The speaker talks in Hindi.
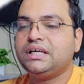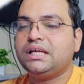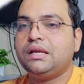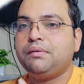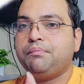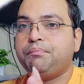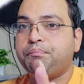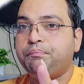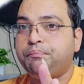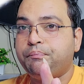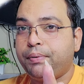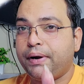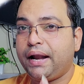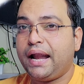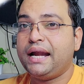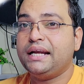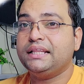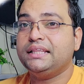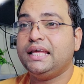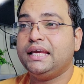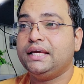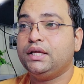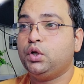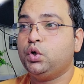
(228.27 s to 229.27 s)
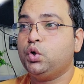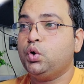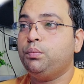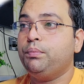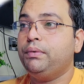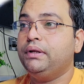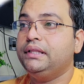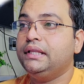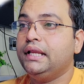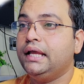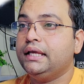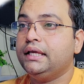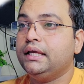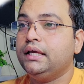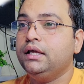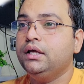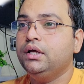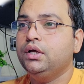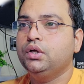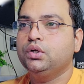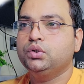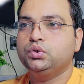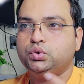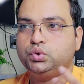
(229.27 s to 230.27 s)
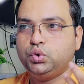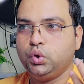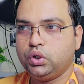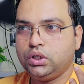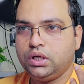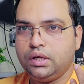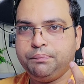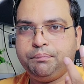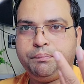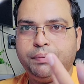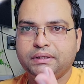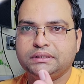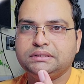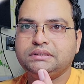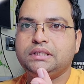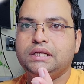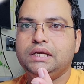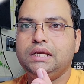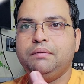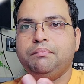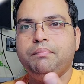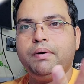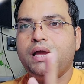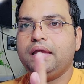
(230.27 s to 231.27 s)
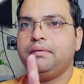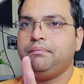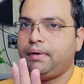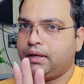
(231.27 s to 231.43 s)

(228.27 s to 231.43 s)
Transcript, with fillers: सारे ब्रांड देखने को मिल जाएंगे जो कि पर्सनली भाई